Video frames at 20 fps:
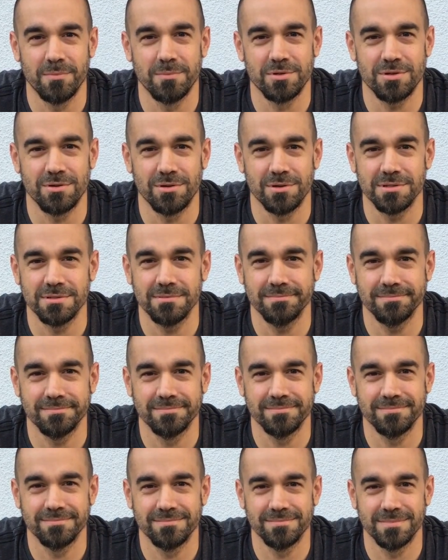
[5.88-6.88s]
haben wir beschlossen,
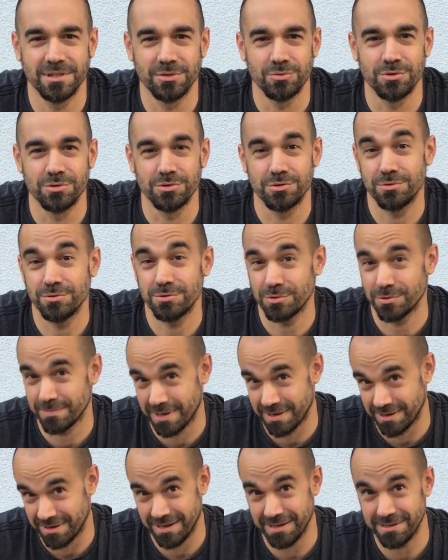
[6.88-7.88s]
mit
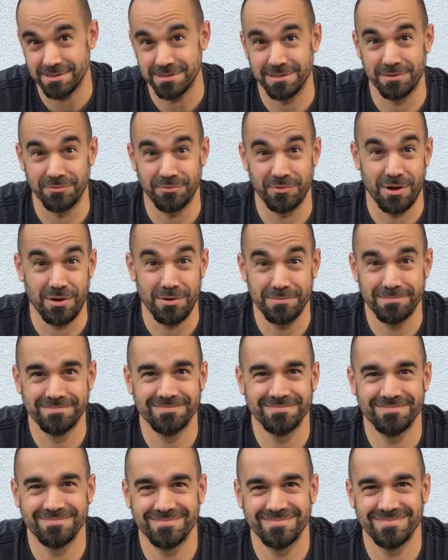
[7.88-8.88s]
Unterstützung meiner reizenden Frau,
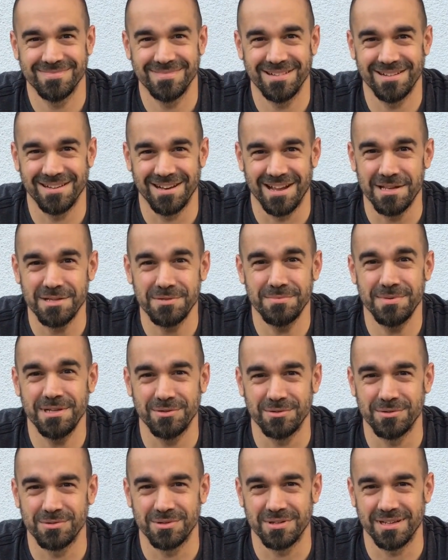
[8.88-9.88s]
ein kleines
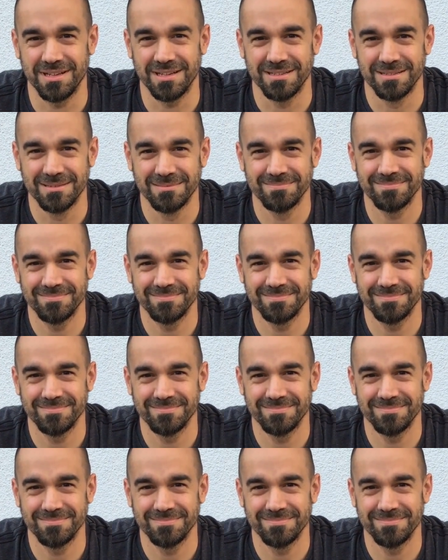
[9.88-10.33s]
Video zu drehen.